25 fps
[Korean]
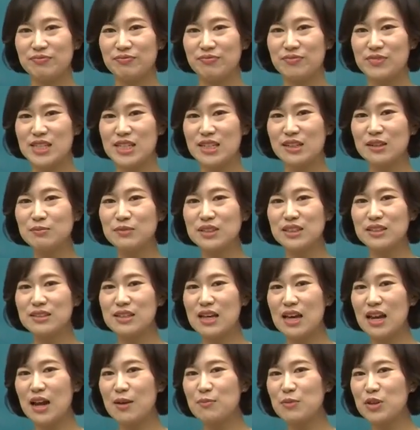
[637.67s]
지금 그
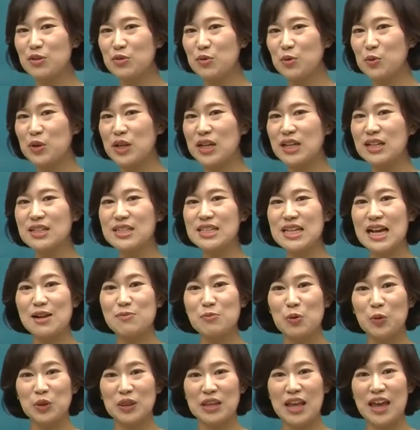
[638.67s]
사람은 요리를 잘
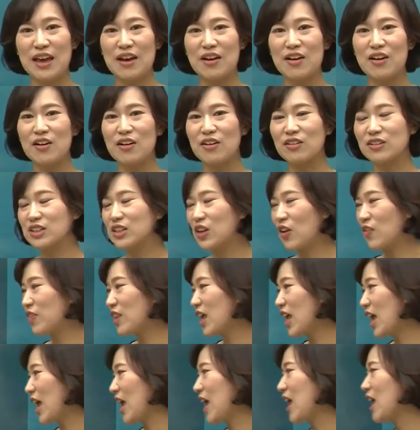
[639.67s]
못해요.
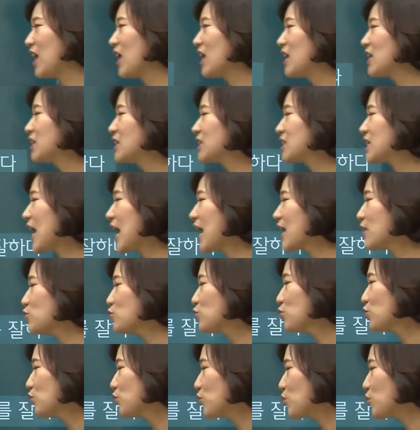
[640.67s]
그런데 자주